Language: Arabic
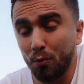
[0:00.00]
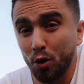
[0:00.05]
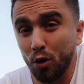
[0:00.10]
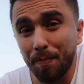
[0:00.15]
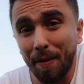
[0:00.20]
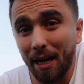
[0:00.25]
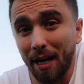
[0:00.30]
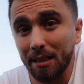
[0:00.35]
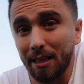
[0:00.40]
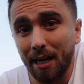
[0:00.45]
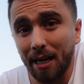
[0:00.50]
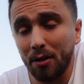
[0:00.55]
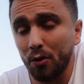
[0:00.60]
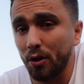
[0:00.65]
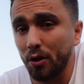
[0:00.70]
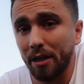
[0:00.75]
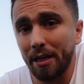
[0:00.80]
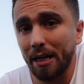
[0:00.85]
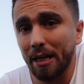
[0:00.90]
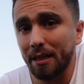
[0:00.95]
مو تبعد
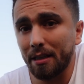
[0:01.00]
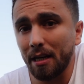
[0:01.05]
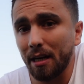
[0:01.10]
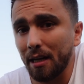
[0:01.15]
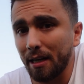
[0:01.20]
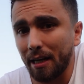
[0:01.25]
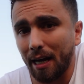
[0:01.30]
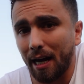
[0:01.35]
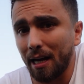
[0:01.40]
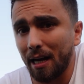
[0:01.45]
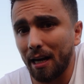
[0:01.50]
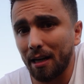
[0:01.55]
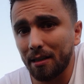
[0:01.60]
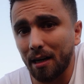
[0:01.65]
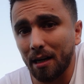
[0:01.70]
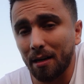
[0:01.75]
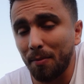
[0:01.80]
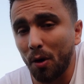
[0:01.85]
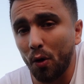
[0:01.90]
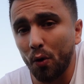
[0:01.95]
عنهم انك تلغي
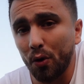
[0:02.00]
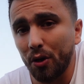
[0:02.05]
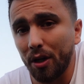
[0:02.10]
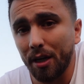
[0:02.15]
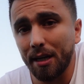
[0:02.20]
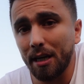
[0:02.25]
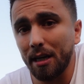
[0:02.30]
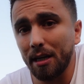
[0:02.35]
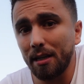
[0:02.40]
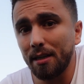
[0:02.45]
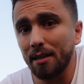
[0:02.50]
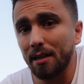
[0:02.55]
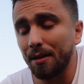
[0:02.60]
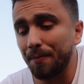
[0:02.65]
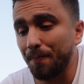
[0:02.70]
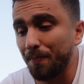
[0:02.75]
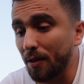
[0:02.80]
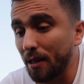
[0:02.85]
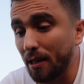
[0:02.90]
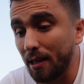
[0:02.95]
علاقتك معهم نهائيا
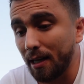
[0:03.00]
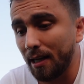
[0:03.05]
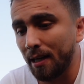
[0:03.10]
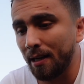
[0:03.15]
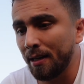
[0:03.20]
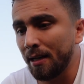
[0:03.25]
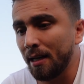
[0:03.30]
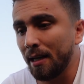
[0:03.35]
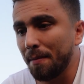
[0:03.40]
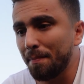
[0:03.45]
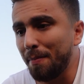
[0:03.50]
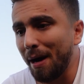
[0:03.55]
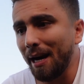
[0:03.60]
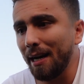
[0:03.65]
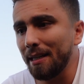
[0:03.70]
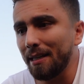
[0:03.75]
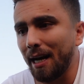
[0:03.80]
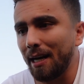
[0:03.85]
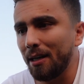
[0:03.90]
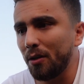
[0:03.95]
لا
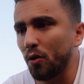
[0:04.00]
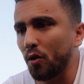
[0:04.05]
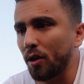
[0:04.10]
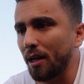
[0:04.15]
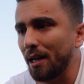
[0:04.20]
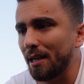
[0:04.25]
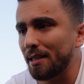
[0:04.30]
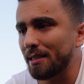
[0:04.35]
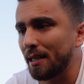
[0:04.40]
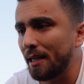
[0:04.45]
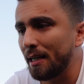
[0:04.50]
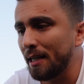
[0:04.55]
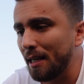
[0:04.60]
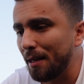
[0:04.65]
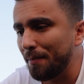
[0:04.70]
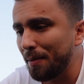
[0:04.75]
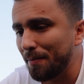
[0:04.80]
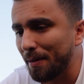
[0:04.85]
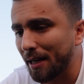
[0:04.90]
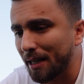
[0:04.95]
بعد عنهم خلص
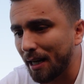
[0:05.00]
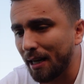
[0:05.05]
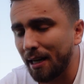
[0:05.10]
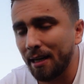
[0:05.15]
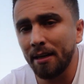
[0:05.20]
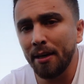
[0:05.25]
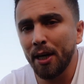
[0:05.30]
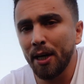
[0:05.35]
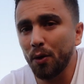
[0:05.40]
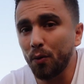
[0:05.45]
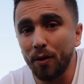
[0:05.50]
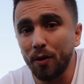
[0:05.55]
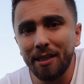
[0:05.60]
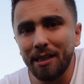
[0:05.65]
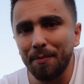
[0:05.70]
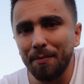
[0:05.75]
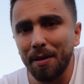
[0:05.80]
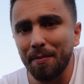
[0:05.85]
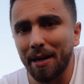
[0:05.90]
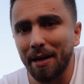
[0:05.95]
هن بمكان
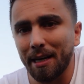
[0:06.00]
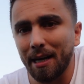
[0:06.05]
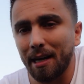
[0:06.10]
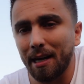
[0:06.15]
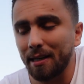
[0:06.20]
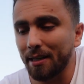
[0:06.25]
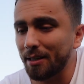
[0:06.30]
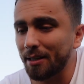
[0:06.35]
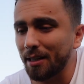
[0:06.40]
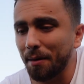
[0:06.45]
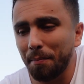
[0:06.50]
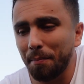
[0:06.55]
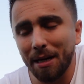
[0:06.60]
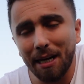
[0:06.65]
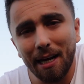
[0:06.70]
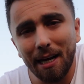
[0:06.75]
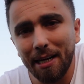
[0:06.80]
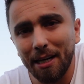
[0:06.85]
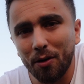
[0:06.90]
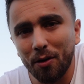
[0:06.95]
وانت بمكان اطمن
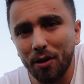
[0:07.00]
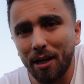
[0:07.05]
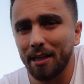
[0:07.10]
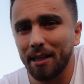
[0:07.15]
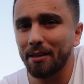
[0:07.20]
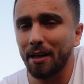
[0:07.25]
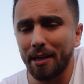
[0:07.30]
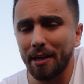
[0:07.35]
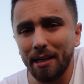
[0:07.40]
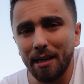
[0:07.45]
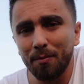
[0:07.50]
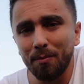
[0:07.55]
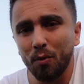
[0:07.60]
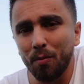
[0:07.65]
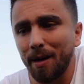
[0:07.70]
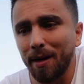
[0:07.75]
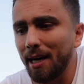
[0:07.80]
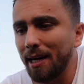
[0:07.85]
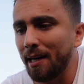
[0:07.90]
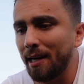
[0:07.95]
عليهم عن طريق
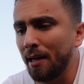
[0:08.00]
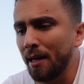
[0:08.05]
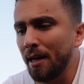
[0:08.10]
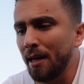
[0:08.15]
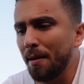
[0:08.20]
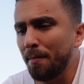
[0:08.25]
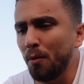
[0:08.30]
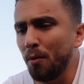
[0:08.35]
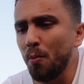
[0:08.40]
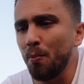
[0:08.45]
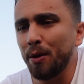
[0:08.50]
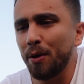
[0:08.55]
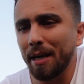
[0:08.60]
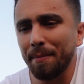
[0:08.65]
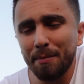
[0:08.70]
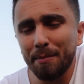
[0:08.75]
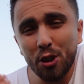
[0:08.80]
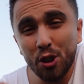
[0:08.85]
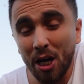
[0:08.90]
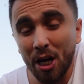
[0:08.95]
الموبايل
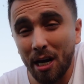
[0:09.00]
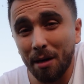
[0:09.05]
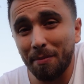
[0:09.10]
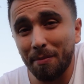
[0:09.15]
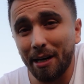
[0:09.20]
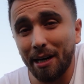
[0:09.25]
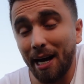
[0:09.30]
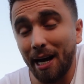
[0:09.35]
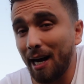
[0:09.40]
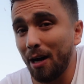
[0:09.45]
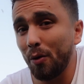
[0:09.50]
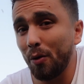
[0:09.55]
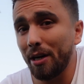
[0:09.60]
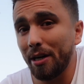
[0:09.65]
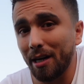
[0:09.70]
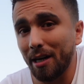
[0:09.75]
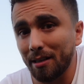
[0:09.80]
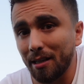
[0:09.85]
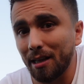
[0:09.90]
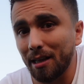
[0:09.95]
ممكن بالشهر مرة حاول
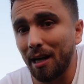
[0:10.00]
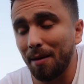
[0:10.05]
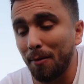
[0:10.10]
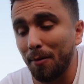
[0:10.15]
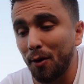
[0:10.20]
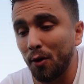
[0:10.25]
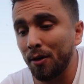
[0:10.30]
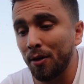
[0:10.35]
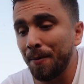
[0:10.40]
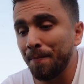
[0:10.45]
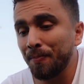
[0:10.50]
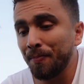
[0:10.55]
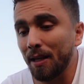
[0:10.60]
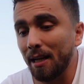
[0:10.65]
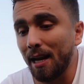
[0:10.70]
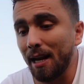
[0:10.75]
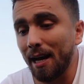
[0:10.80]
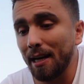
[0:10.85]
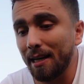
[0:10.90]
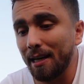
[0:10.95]
انك تطلع معهم
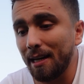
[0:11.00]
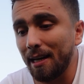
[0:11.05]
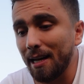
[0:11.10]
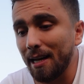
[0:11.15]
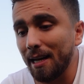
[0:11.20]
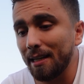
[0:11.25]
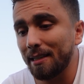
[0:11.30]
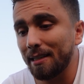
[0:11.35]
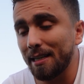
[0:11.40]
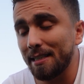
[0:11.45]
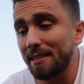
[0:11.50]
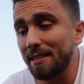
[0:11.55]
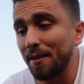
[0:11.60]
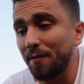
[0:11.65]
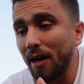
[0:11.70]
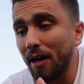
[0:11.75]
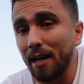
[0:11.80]
لكن لا تكثف